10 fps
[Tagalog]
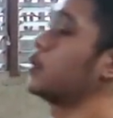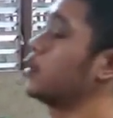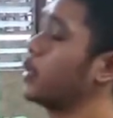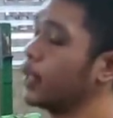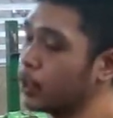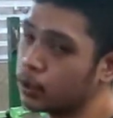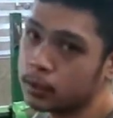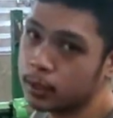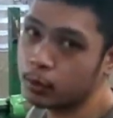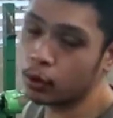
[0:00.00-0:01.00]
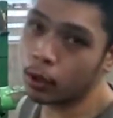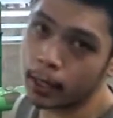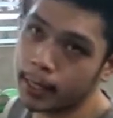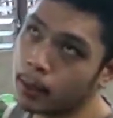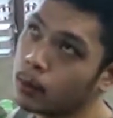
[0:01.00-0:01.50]
So, ngayon, siguro
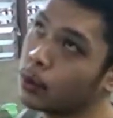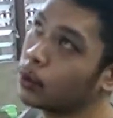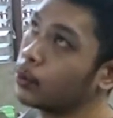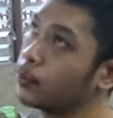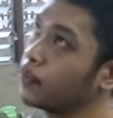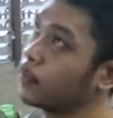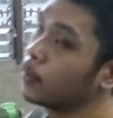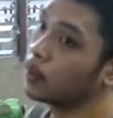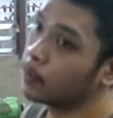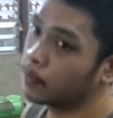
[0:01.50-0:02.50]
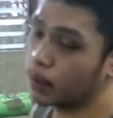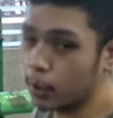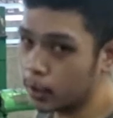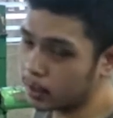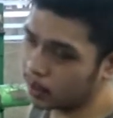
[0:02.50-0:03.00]
kaya ko for
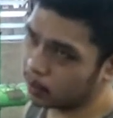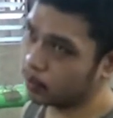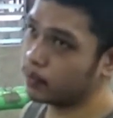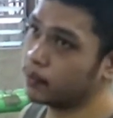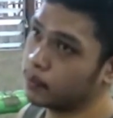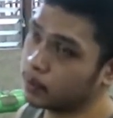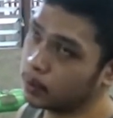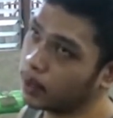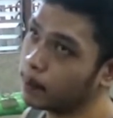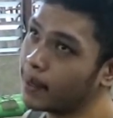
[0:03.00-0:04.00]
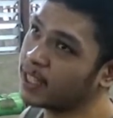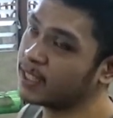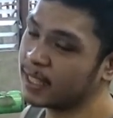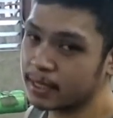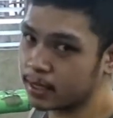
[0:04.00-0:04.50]

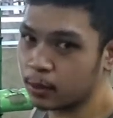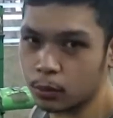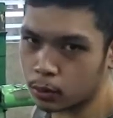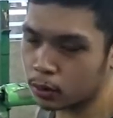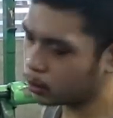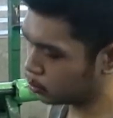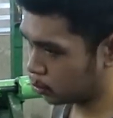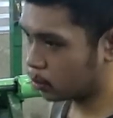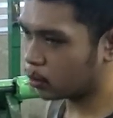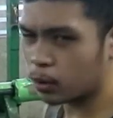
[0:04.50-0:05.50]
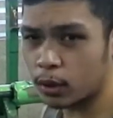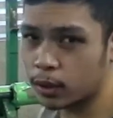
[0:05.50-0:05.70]
3x6 siguro or